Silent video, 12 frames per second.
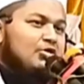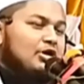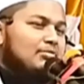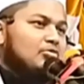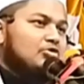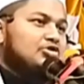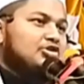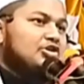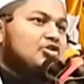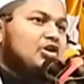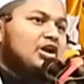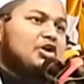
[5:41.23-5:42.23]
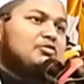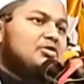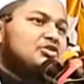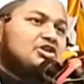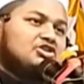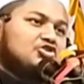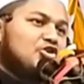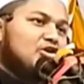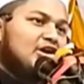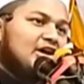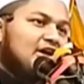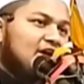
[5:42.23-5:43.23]
ওই মূর্তি ঘরের মধ্যে
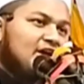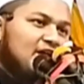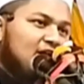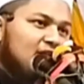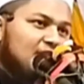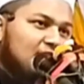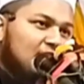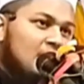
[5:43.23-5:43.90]
চলেন